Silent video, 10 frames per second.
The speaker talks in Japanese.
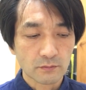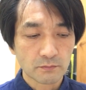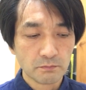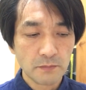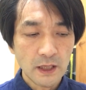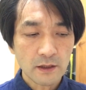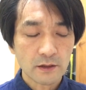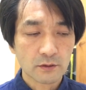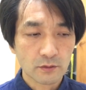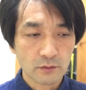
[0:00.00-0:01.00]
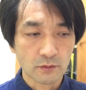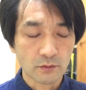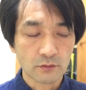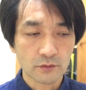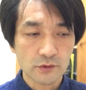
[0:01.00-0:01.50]
メリット、
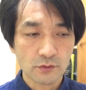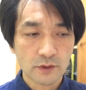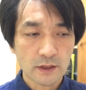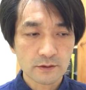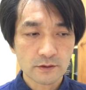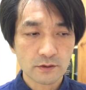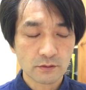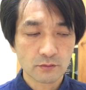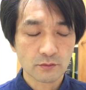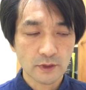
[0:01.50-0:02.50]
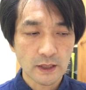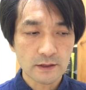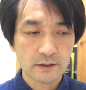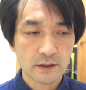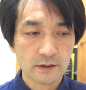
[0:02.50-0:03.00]
この相談すること、
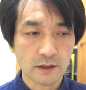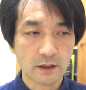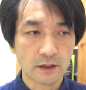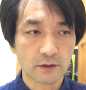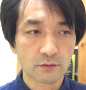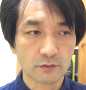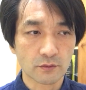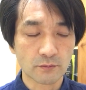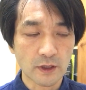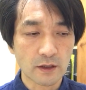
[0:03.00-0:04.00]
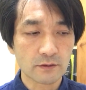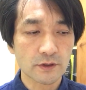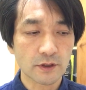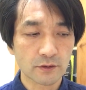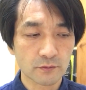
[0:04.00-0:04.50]
第三者が入ること、
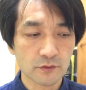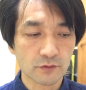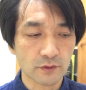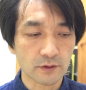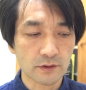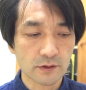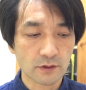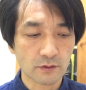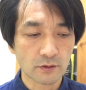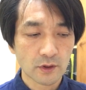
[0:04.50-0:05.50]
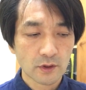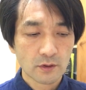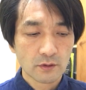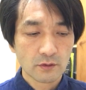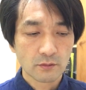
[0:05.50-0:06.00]
カウンセリングもそうなんですけど
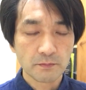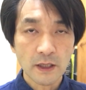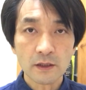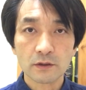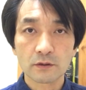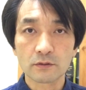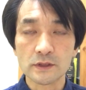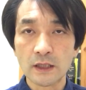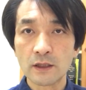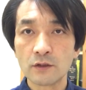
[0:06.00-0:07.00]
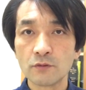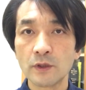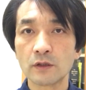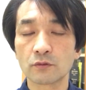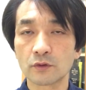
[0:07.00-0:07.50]
のメリット、最大の
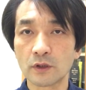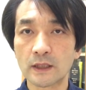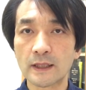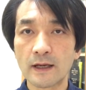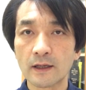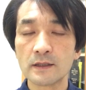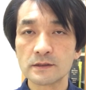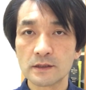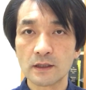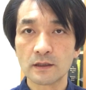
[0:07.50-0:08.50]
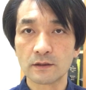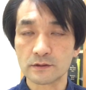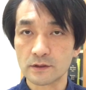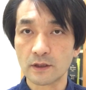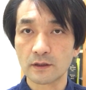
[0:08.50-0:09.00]
メリットというのは客観性なん
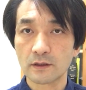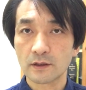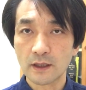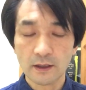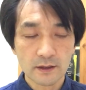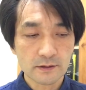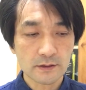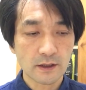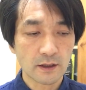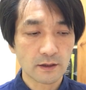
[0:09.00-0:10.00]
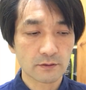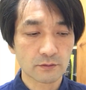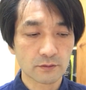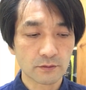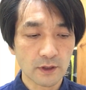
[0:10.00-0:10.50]
ですね。客観性が入る
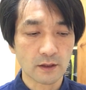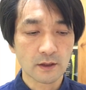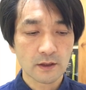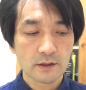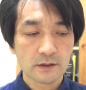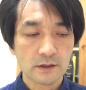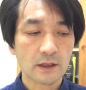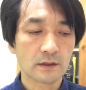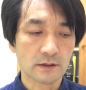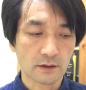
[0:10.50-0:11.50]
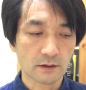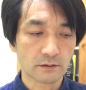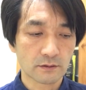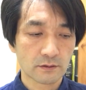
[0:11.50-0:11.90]
ことで整理される。